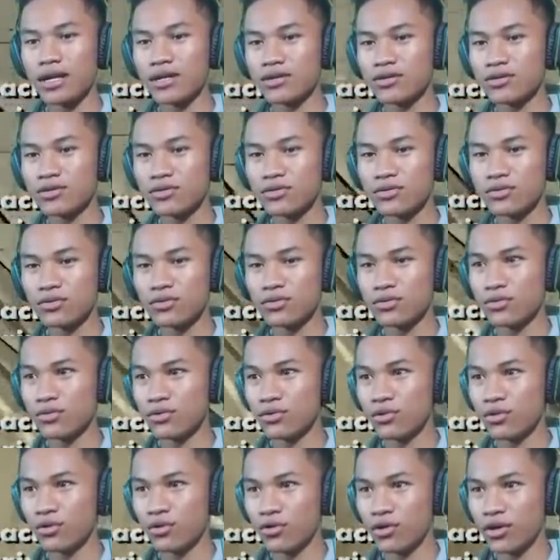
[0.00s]
Aduh.
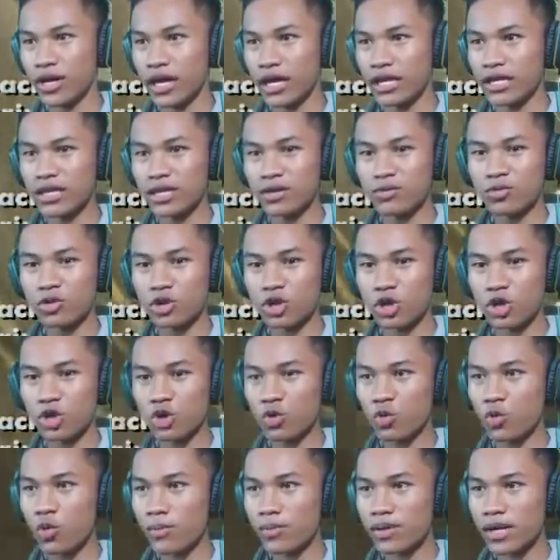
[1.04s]
Oke, okay, ini gua,
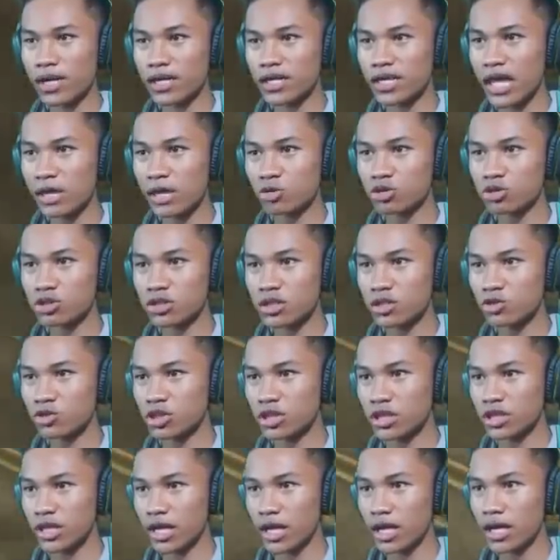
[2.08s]
gua berarti harus serius
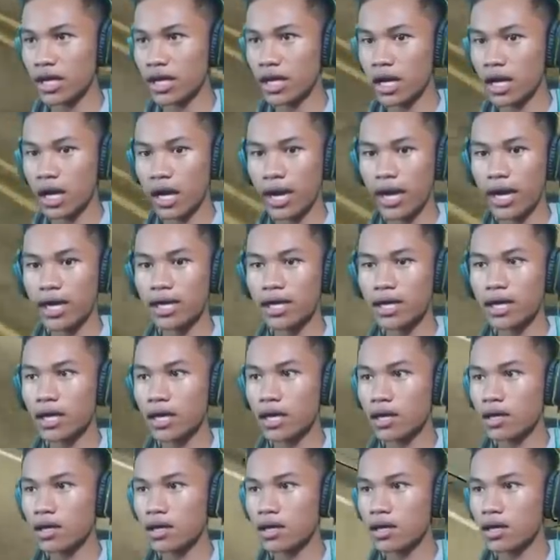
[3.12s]
ini ya. Eh.
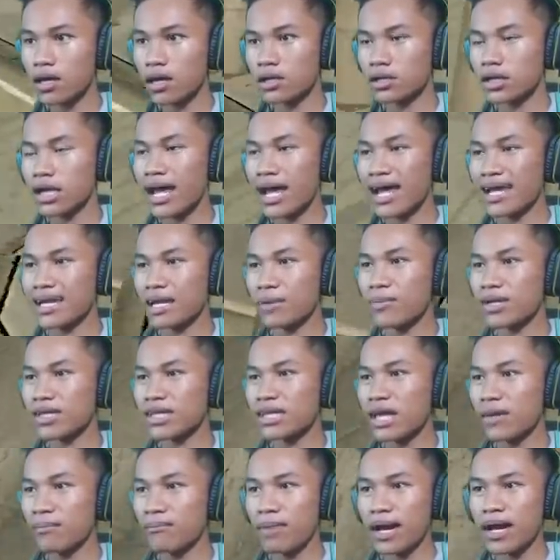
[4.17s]
Nah,
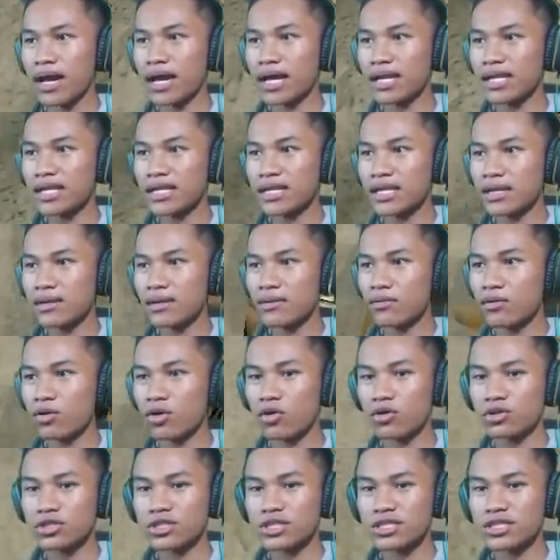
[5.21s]
nembak-nembak kan?
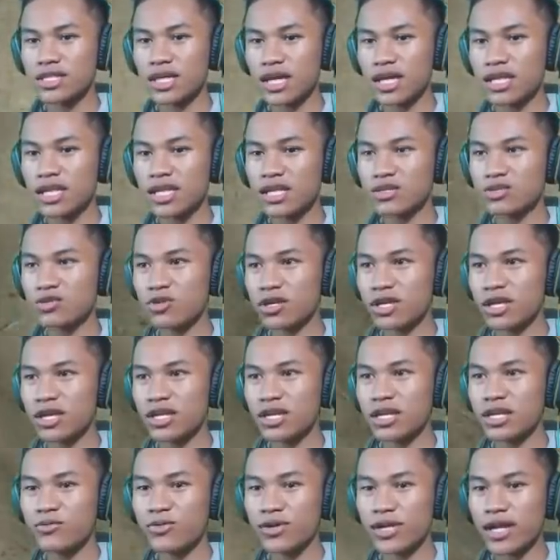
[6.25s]
Kocak ini soalnya
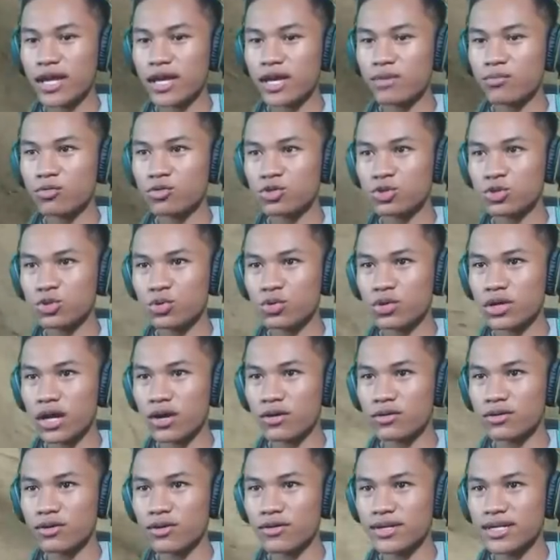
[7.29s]
ini di wilayah musuh ya,
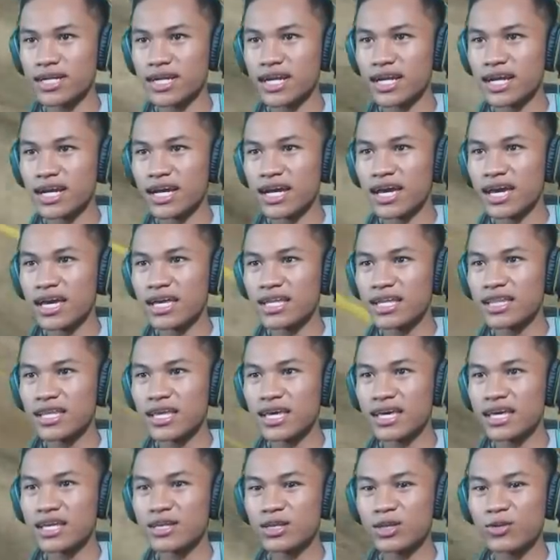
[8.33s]
kawan-kawan.
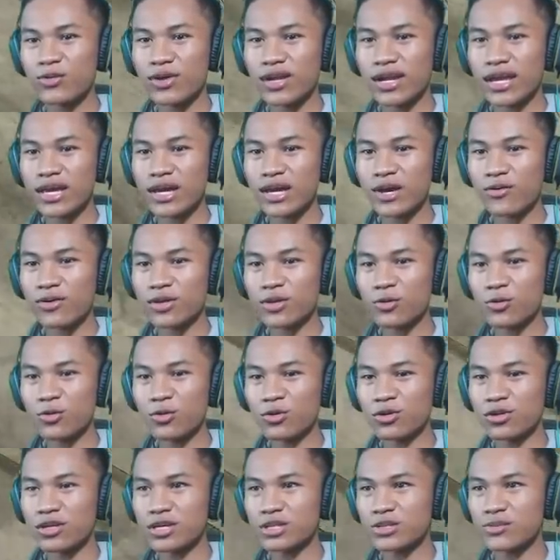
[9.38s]
Nih, di wilayah Warna
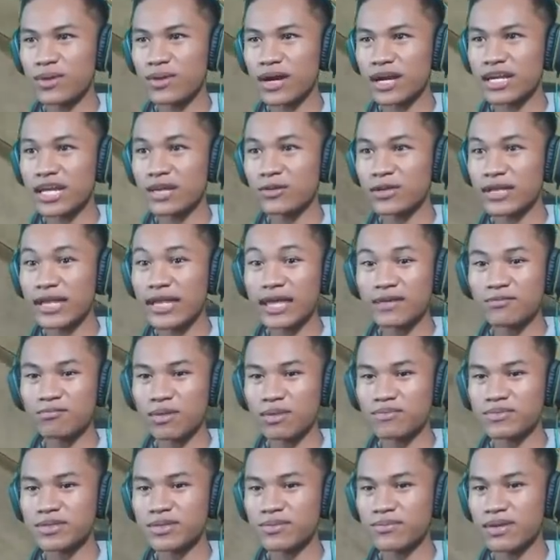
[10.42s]
Ungu nih, coba kalian lihat
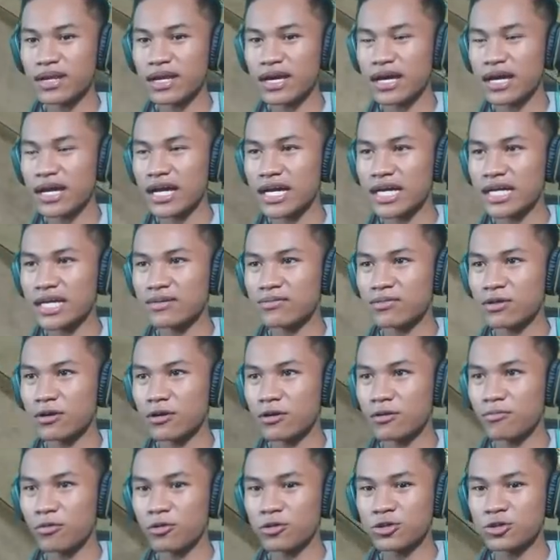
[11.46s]
map sebelah
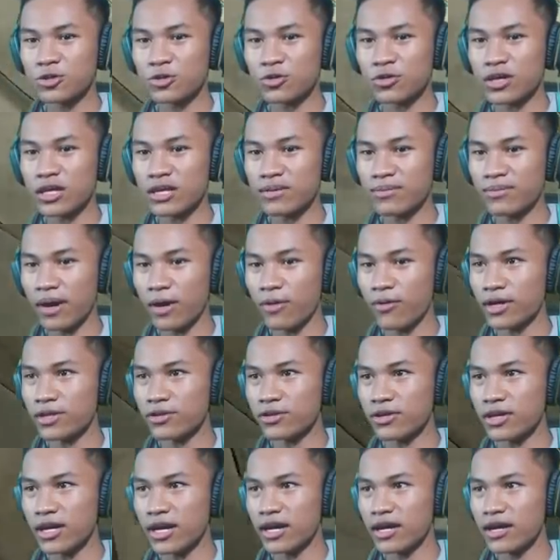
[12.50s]
uh, pojok kiri bawah
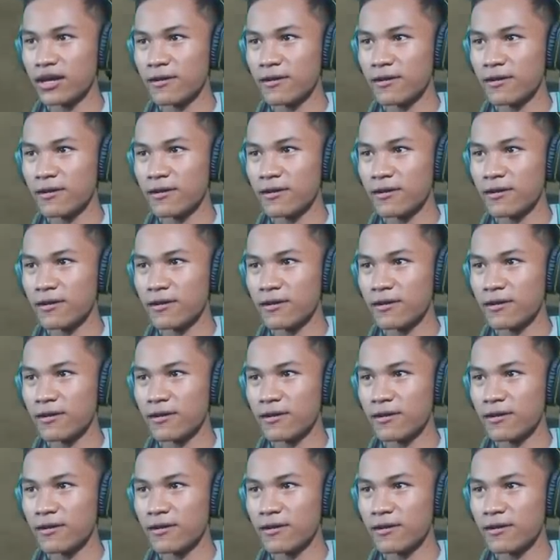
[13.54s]
itu ya.